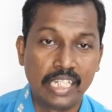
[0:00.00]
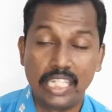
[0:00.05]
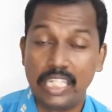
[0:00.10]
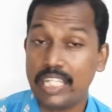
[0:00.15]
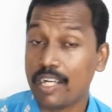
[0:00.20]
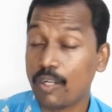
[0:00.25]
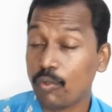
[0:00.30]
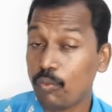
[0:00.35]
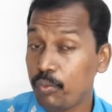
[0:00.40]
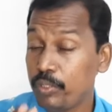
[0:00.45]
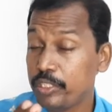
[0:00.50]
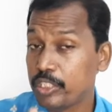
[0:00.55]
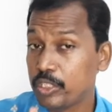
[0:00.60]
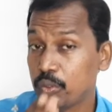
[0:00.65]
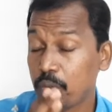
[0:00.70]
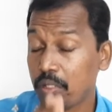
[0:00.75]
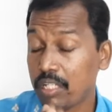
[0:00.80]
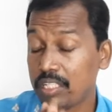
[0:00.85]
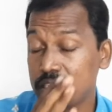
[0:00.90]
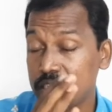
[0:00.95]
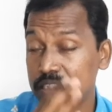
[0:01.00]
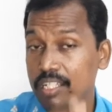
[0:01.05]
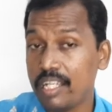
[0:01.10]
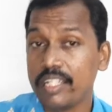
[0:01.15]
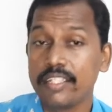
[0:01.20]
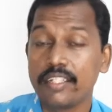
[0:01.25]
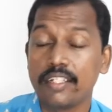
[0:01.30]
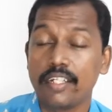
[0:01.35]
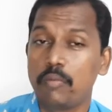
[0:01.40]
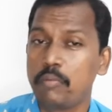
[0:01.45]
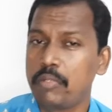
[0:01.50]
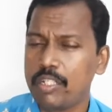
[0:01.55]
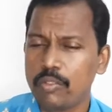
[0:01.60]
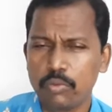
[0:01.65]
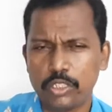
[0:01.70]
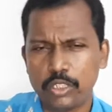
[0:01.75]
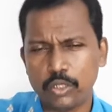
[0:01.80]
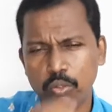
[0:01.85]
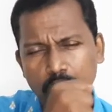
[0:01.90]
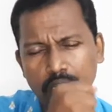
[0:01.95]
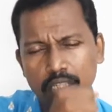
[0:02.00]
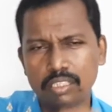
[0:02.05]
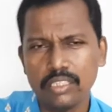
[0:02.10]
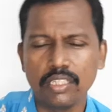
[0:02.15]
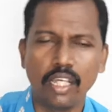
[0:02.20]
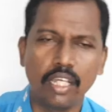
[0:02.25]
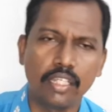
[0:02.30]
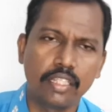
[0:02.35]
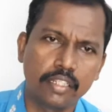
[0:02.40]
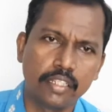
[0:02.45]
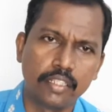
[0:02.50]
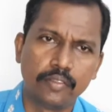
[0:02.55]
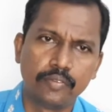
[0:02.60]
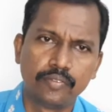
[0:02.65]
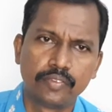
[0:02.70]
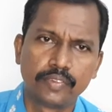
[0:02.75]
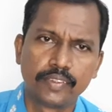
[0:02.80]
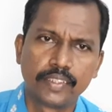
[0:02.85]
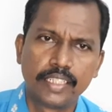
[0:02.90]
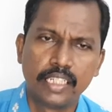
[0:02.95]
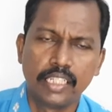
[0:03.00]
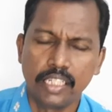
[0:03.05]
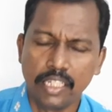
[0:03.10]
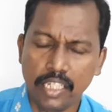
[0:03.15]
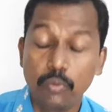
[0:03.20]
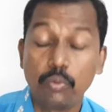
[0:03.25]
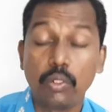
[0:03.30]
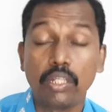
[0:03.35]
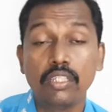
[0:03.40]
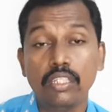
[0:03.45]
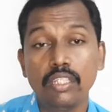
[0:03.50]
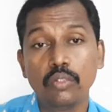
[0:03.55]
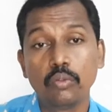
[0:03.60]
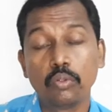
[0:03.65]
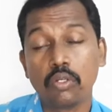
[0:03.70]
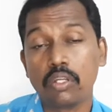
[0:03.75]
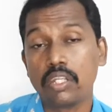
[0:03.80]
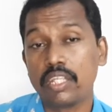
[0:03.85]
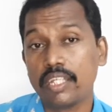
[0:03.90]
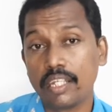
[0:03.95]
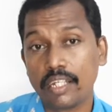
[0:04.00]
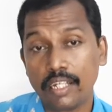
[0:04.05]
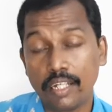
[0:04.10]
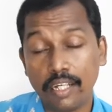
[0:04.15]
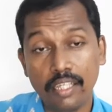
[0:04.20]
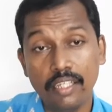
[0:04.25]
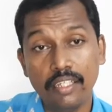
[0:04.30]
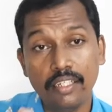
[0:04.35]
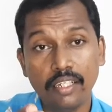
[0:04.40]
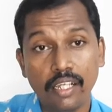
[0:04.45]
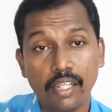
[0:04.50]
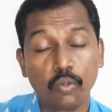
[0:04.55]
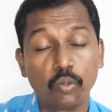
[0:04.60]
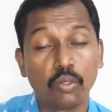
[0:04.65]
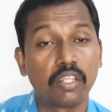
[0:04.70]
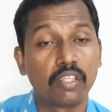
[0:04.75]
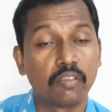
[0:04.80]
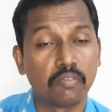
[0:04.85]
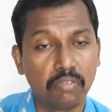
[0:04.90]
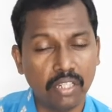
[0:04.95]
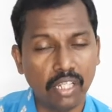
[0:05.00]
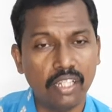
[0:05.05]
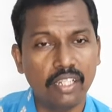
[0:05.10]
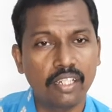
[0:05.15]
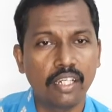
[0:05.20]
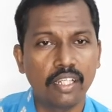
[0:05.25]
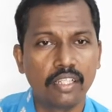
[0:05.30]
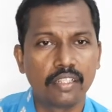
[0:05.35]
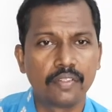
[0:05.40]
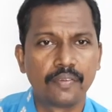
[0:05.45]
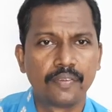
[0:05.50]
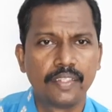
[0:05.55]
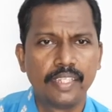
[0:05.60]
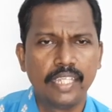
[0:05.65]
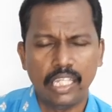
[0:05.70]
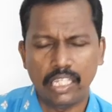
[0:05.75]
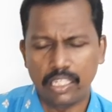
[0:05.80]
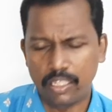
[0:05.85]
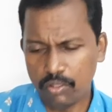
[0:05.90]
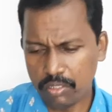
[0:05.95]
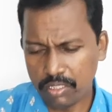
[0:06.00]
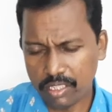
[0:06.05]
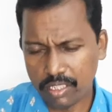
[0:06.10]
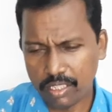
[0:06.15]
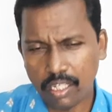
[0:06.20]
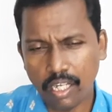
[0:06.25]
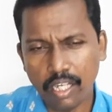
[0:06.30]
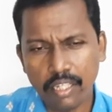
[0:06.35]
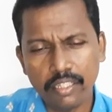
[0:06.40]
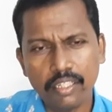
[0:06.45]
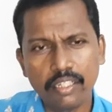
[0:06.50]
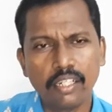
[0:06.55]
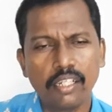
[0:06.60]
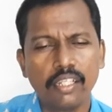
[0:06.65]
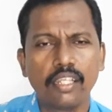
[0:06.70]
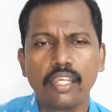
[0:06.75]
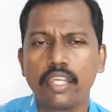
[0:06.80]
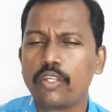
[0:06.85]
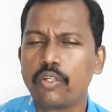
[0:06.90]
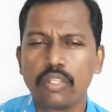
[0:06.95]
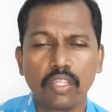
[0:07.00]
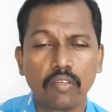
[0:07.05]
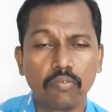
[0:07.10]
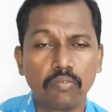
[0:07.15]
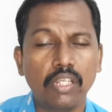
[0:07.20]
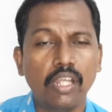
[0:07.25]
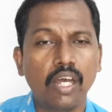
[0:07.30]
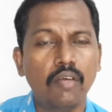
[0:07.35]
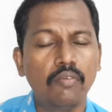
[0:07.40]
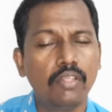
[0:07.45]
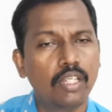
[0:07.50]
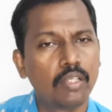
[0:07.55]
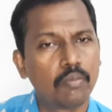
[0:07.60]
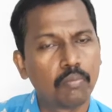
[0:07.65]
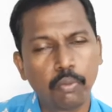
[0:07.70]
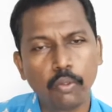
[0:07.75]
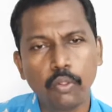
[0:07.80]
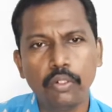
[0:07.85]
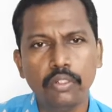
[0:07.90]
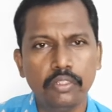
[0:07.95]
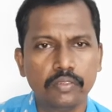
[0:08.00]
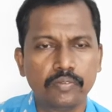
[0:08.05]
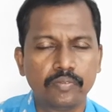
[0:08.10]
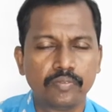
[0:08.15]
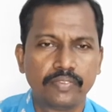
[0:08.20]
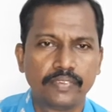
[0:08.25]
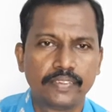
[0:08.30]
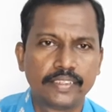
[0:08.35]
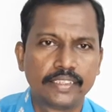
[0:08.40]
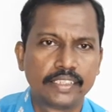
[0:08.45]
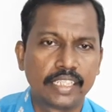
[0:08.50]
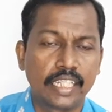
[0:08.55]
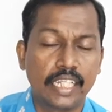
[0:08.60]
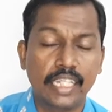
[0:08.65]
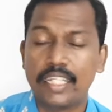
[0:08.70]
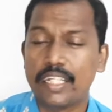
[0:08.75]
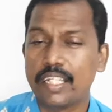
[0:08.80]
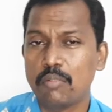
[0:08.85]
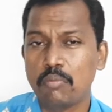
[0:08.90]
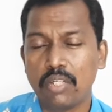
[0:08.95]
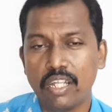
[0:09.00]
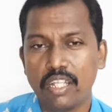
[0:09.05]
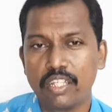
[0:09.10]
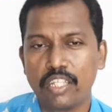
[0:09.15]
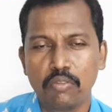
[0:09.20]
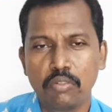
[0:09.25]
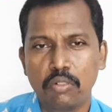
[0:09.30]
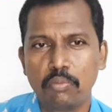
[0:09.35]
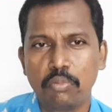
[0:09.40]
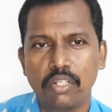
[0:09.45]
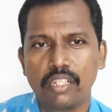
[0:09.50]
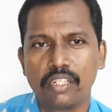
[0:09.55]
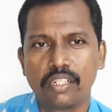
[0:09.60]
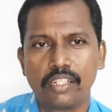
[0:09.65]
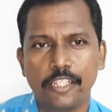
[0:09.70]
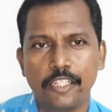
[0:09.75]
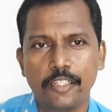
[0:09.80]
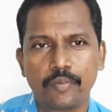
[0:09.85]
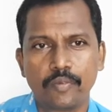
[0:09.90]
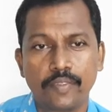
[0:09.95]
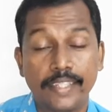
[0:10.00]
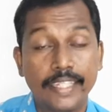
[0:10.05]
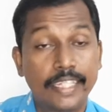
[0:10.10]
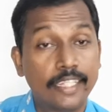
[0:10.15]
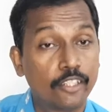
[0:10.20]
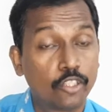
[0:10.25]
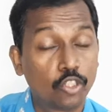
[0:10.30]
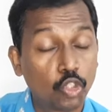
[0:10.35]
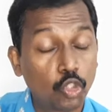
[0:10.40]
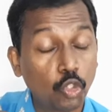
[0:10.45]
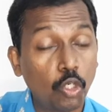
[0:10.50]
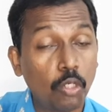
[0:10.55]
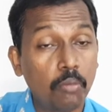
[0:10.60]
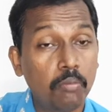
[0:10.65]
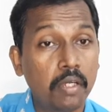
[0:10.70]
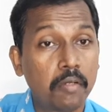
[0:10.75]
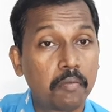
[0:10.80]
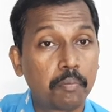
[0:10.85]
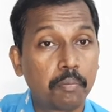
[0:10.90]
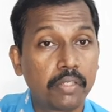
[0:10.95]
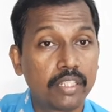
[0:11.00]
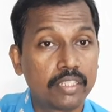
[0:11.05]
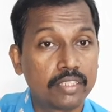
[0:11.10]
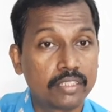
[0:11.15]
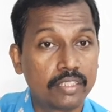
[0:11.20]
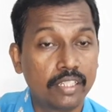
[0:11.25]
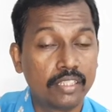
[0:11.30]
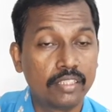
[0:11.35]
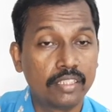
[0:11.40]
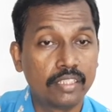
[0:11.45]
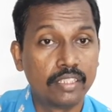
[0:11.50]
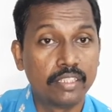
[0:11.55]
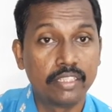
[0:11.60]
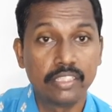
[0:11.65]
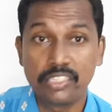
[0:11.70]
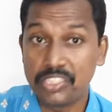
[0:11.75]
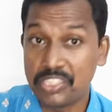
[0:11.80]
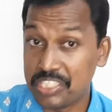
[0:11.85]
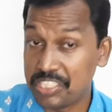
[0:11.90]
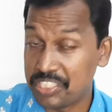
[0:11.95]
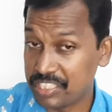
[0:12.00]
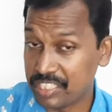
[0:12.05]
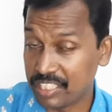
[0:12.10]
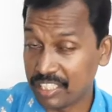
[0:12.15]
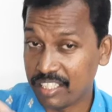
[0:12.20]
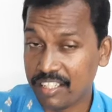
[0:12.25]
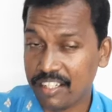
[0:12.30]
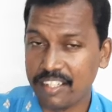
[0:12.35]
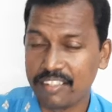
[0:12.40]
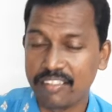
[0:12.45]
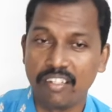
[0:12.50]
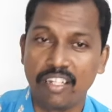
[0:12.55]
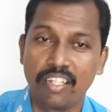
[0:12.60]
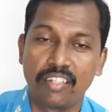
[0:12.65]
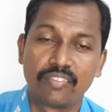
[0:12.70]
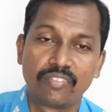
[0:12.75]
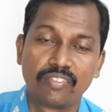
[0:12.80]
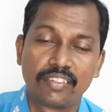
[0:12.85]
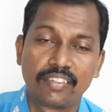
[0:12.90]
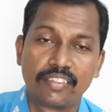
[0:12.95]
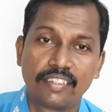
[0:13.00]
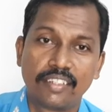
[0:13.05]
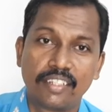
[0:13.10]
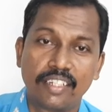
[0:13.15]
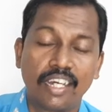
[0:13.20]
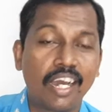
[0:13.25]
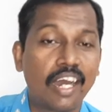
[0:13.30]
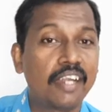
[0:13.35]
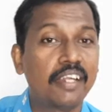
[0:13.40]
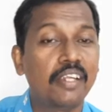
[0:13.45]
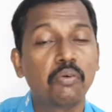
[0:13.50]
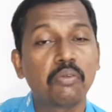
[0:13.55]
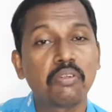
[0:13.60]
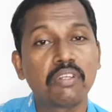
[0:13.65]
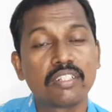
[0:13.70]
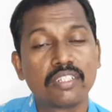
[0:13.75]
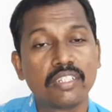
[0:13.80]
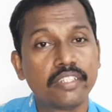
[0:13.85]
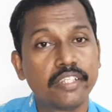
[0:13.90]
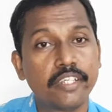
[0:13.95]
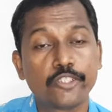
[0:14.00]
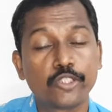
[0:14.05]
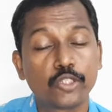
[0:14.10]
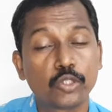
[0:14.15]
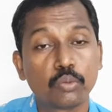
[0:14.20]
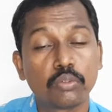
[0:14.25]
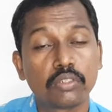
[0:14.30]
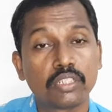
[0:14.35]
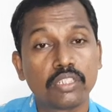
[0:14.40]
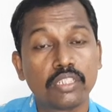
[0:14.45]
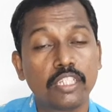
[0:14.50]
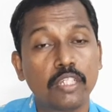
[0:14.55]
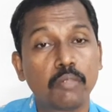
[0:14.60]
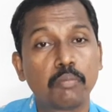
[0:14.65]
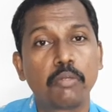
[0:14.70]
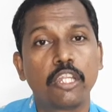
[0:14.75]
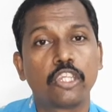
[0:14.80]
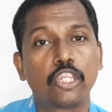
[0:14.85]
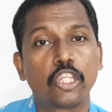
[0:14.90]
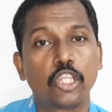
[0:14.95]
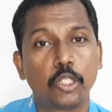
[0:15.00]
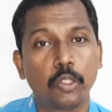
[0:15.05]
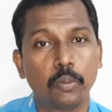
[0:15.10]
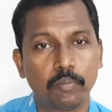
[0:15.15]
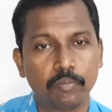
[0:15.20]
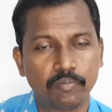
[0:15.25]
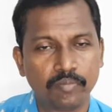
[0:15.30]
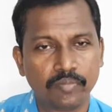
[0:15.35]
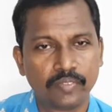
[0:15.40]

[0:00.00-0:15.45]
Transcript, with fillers: நீ அவ்விசுவாசியாயிராமல் விசுவாசியாயிரு நீ வந்து உன்னுடைய கைகளை உன்னுடைய விரல்களை என்னுடைய காயங்களில் என்னுடைய விழாவிலே போடு எனக்கு அன்பான தெய்வ பிள்ளைகளே தோமா பேசினது ஷீஷர்களிடத்துல ஆண்டவராகிய இயேசுவுக்கு இது எப்படி தெரியும்